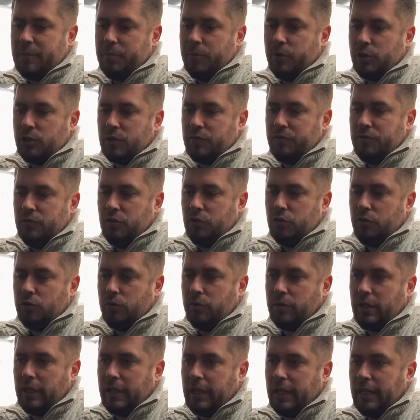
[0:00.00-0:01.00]
может, внизу
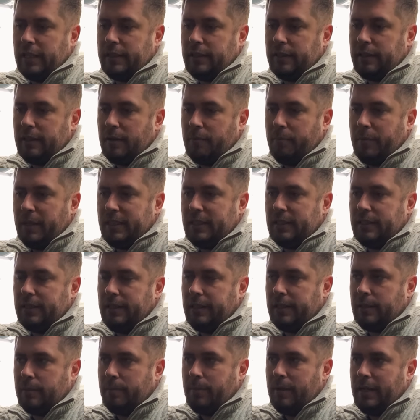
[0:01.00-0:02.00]
какая-то там
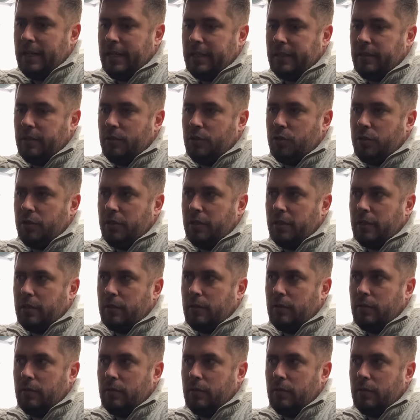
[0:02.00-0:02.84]
мастика, ничего нет?